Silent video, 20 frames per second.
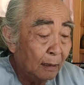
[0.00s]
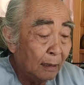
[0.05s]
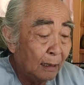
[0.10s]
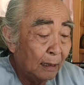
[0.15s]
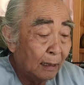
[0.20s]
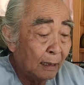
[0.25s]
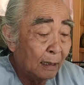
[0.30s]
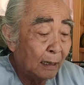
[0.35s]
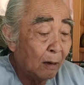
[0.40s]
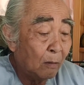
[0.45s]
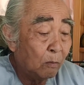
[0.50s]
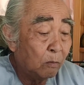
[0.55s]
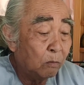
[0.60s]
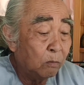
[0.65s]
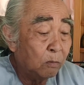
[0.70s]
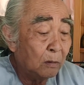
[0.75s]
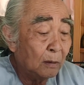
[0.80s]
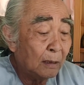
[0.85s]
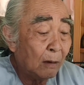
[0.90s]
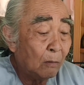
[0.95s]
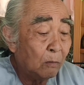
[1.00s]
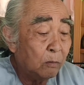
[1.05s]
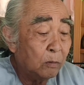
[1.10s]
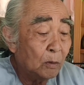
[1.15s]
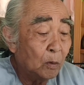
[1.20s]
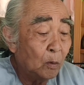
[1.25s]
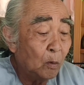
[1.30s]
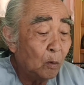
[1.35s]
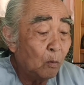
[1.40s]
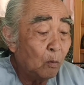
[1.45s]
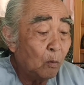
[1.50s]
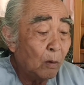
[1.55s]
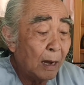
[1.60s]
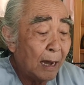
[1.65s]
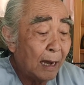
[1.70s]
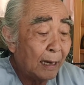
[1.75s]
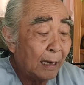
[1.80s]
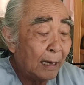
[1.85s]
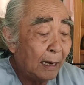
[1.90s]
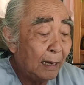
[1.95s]
là không thông suốt
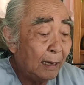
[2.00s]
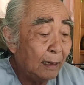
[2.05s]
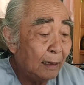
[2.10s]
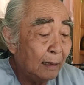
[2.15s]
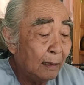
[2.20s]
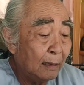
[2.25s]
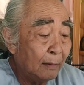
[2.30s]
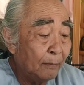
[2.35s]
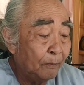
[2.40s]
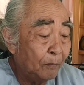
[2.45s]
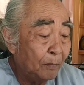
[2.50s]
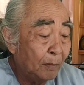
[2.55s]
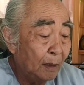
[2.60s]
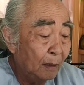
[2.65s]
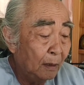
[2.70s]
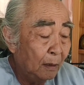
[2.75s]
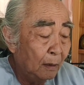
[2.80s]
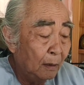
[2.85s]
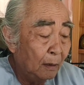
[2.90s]
qua cái um,